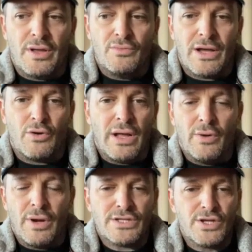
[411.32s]
eh, una
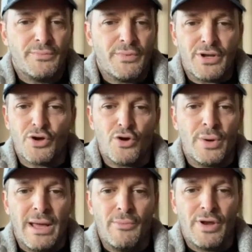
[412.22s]
colaboración porque no
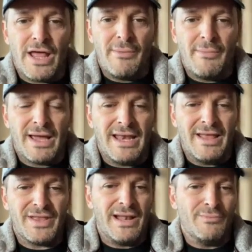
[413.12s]
cobramos nada más que
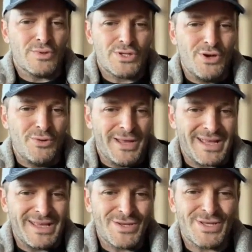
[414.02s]
la entrada al museo
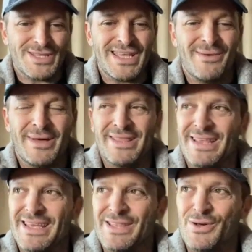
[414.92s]
para que eso se siga
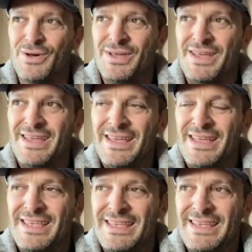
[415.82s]
manteniendo.
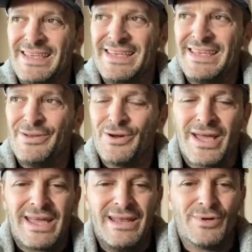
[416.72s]
Y, lo
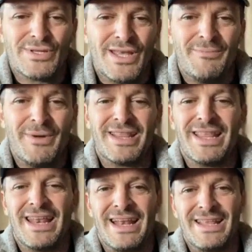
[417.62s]
que queremos es
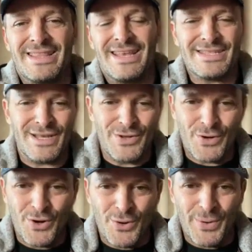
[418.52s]
despertar el interés en los
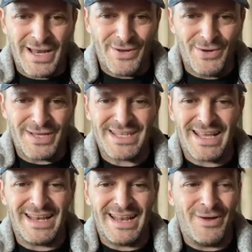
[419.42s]
jóvenes, ¿no? Que
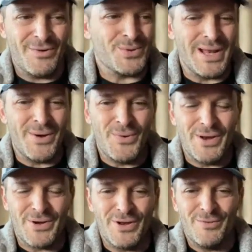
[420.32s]
saquen el auto del
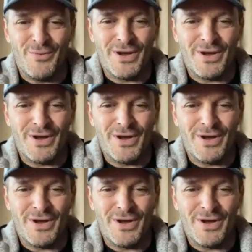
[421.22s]
abuelo, que lo